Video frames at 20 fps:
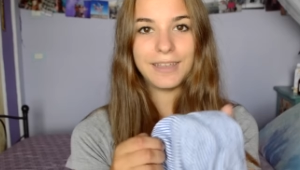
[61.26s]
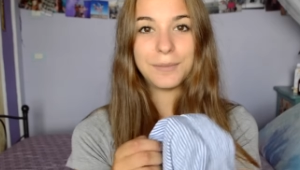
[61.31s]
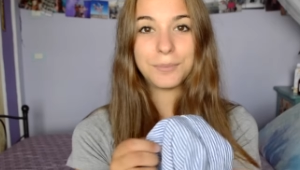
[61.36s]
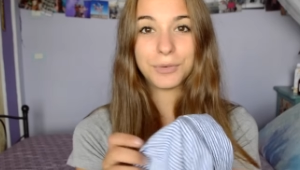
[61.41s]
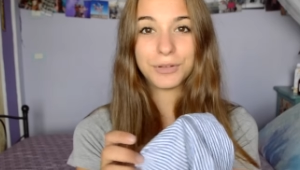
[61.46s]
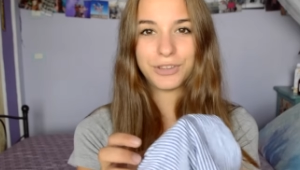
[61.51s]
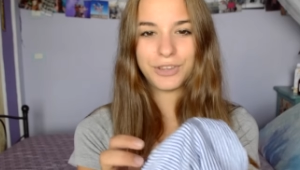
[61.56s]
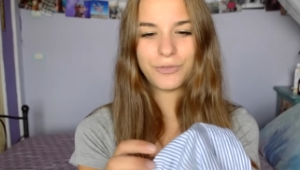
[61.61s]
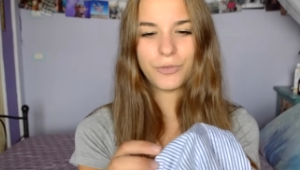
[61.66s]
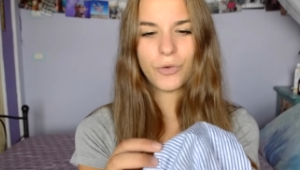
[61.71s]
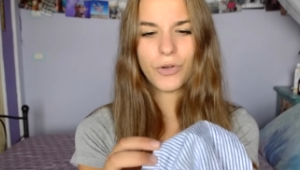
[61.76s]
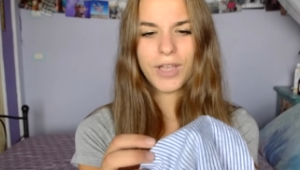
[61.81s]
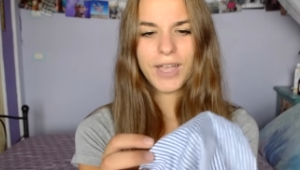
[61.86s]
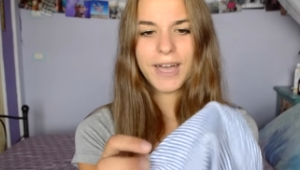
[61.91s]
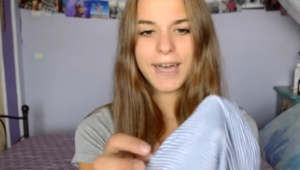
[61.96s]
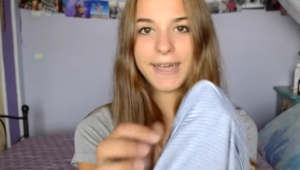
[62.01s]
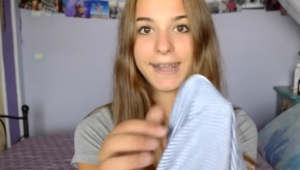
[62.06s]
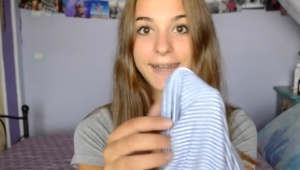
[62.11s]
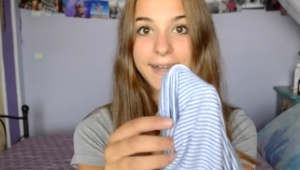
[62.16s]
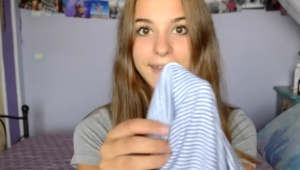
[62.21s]
il motivo è
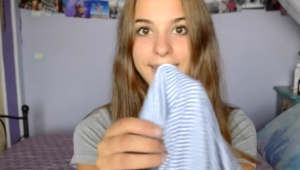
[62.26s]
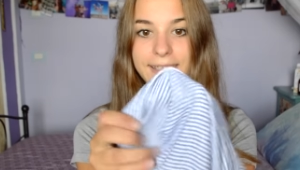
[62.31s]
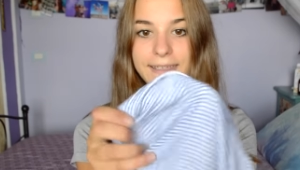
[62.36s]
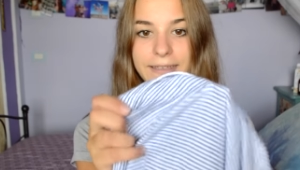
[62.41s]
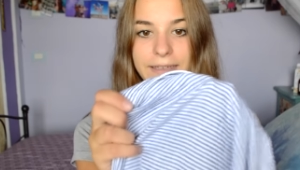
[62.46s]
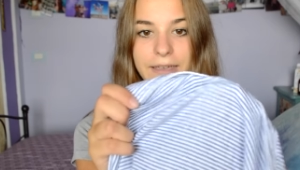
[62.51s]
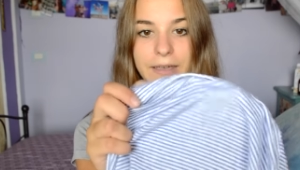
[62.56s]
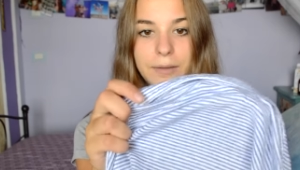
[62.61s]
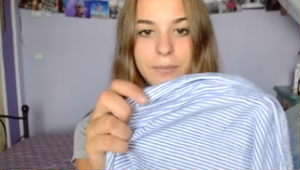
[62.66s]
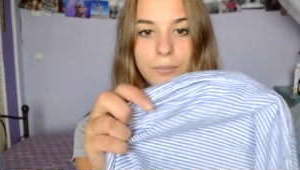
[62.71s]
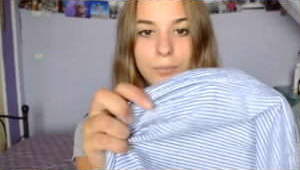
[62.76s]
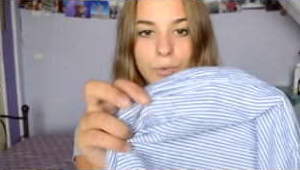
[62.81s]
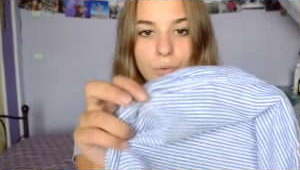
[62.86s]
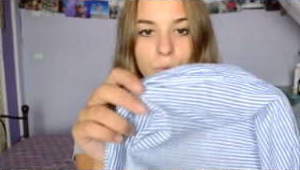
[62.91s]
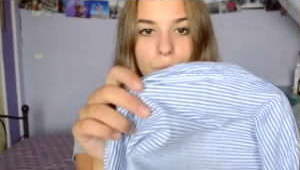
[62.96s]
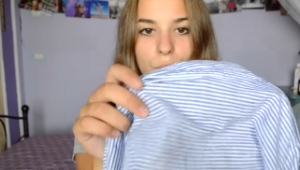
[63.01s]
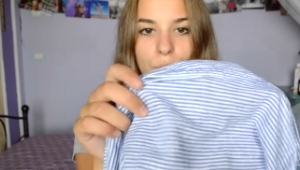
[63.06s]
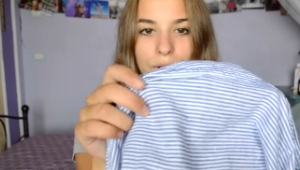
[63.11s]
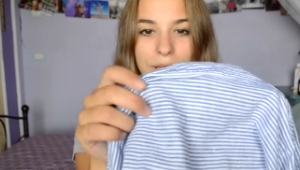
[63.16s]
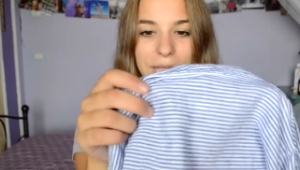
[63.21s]
a righe
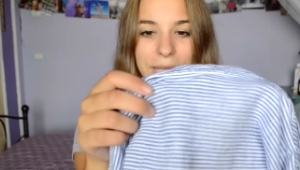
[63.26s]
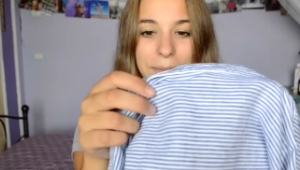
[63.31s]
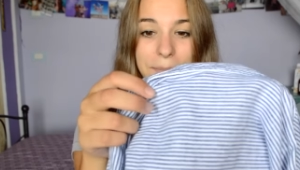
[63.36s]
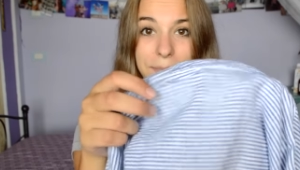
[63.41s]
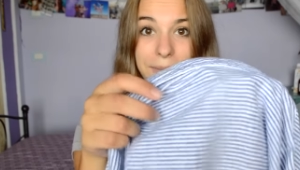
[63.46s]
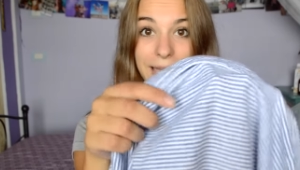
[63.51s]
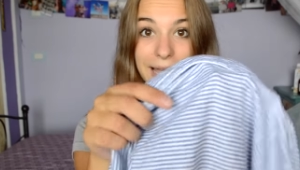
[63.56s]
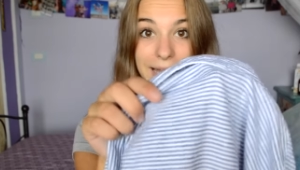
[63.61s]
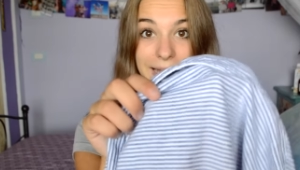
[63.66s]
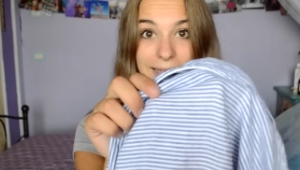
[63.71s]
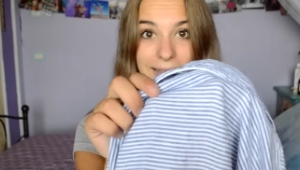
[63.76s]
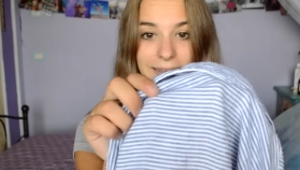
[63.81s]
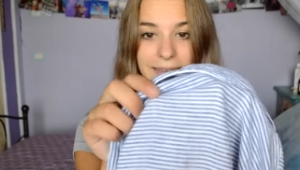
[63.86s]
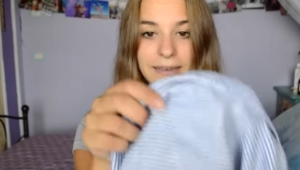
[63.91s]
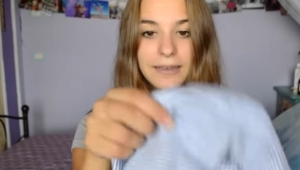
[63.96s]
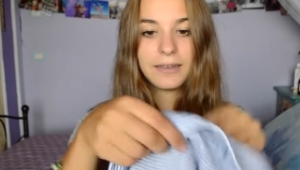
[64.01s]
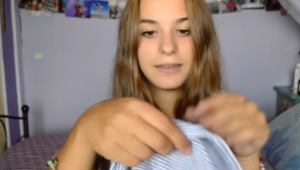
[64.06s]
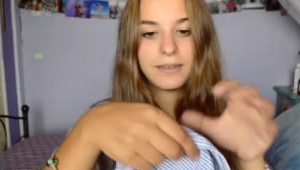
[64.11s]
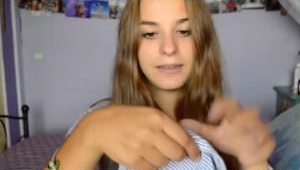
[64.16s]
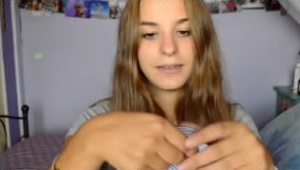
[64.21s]
blu e
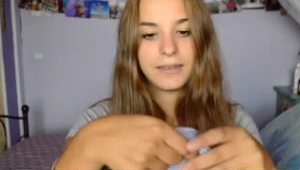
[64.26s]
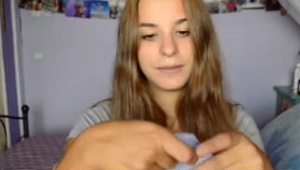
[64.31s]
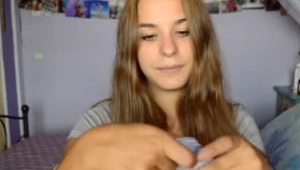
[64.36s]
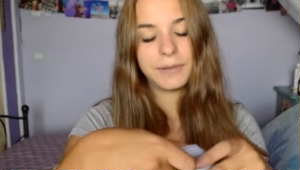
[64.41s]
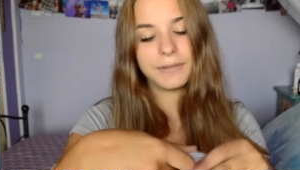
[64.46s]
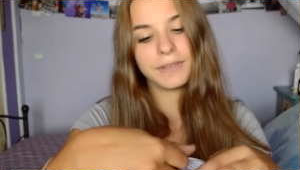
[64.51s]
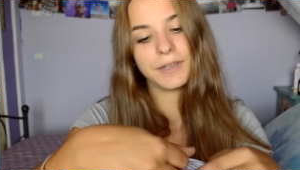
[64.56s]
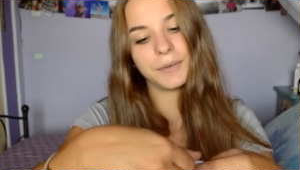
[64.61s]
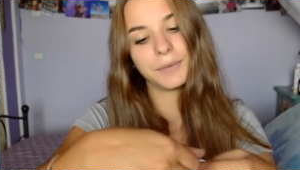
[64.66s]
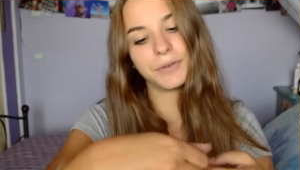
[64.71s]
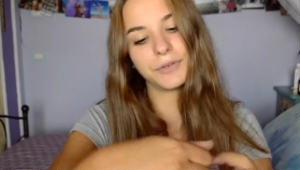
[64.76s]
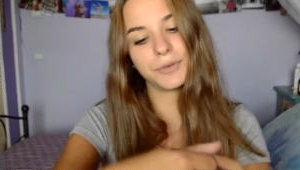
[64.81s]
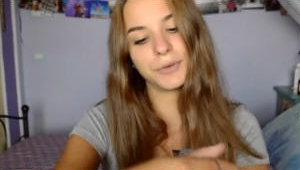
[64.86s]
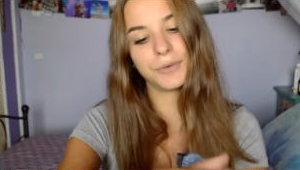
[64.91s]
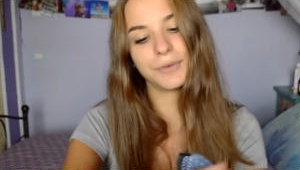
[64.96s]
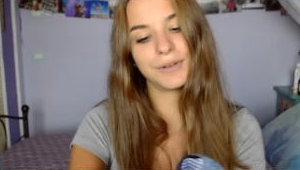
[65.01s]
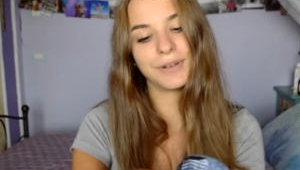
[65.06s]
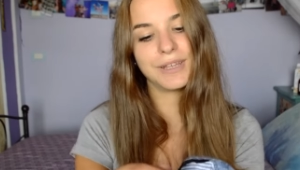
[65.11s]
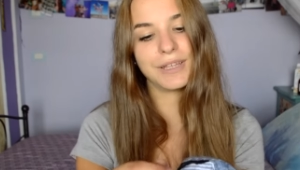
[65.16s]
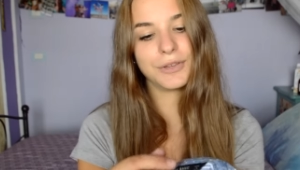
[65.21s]
bianche, mentre qui
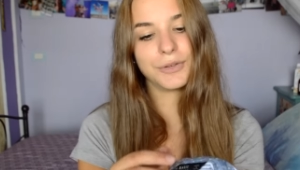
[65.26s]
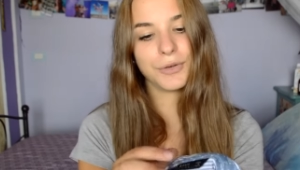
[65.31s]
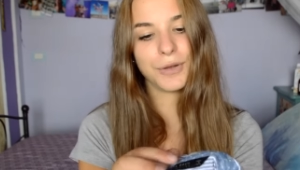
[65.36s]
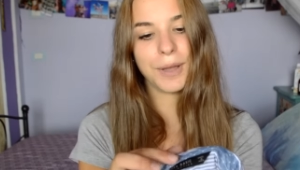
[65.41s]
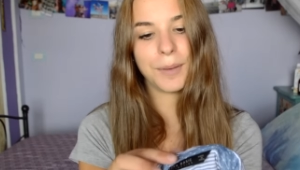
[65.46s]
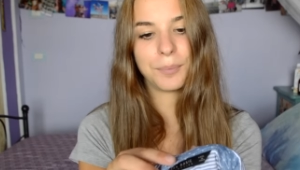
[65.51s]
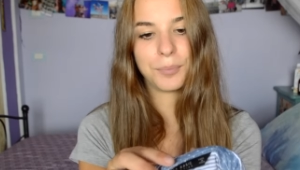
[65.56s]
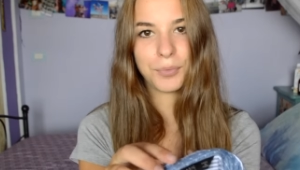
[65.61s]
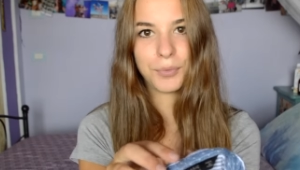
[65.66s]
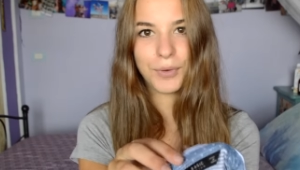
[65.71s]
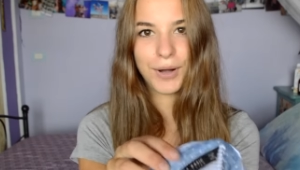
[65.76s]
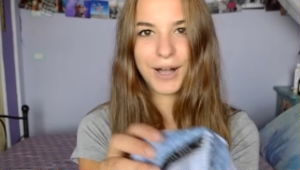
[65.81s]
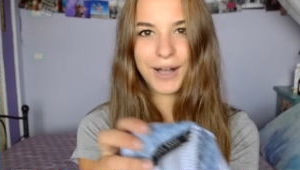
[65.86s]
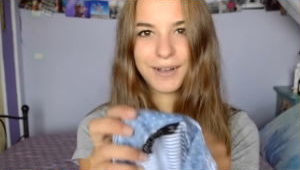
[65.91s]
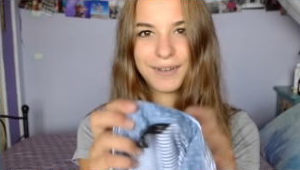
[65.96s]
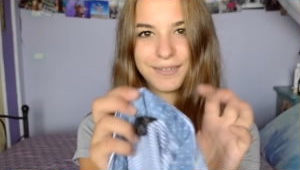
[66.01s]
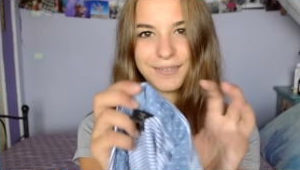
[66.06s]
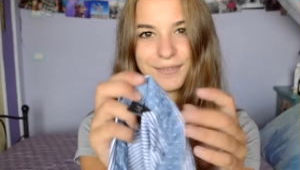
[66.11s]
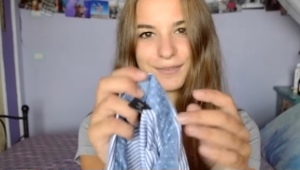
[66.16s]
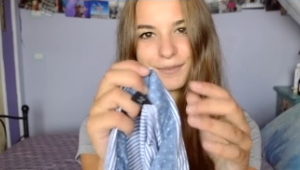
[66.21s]
sul colletto è a pois.